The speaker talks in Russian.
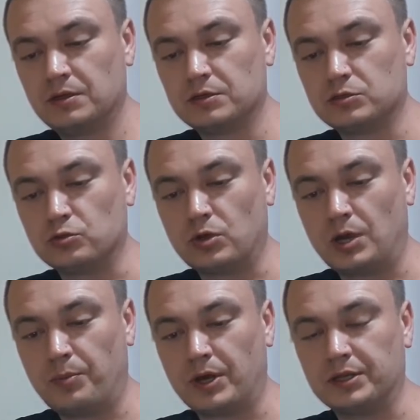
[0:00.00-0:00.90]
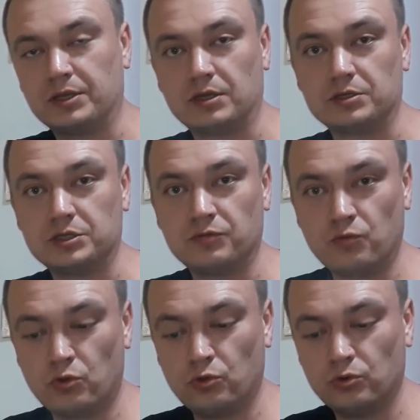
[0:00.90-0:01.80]
с сухопарника
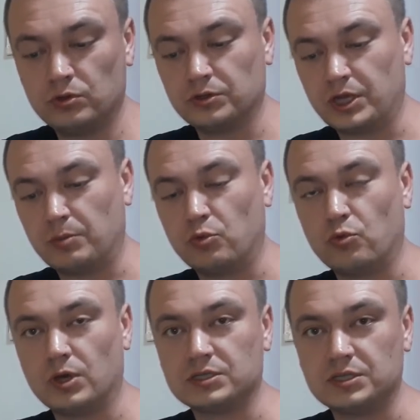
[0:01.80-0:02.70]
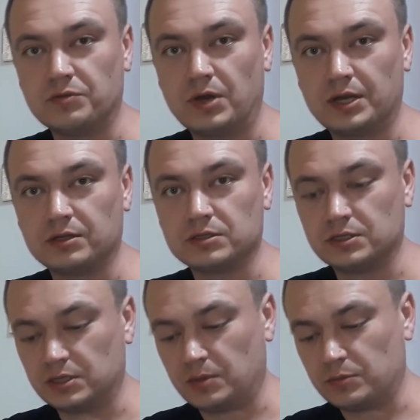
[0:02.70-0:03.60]
сивуху, дабы у вас не
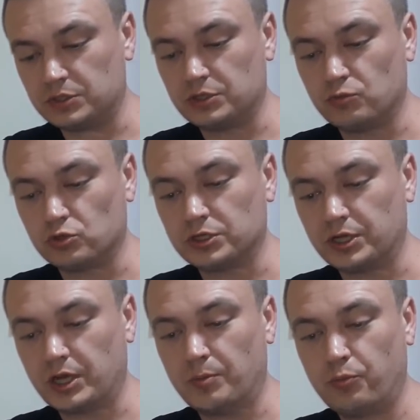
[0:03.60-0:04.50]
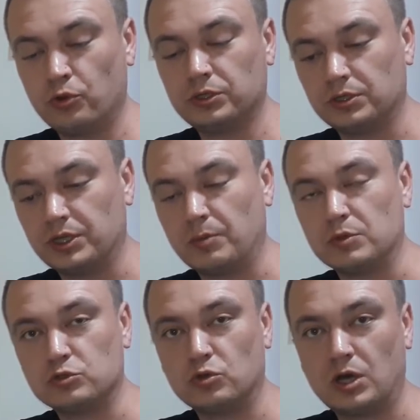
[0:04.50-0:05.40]
варился там сивушный компот,
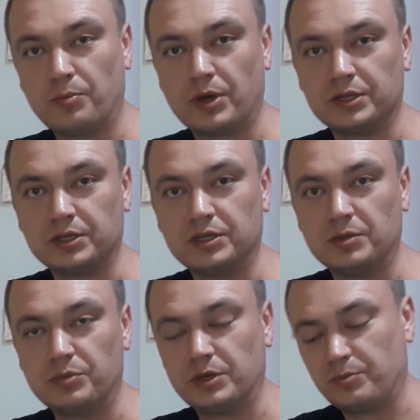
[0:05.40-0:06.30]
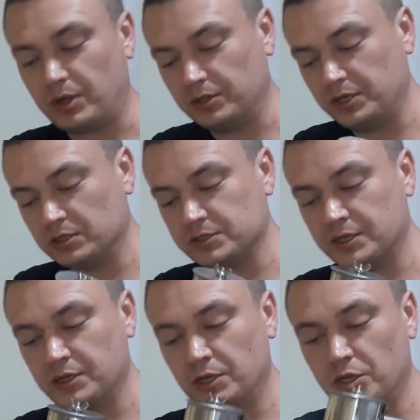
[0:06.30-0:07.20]
дабы сухопарник не
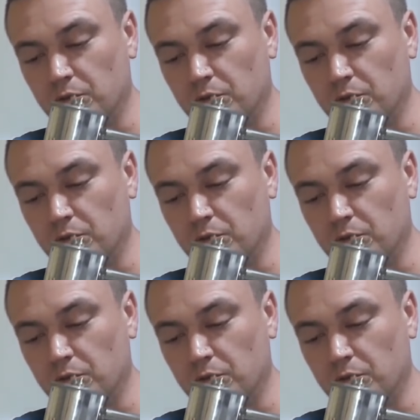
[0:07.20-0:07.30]
переполнялся,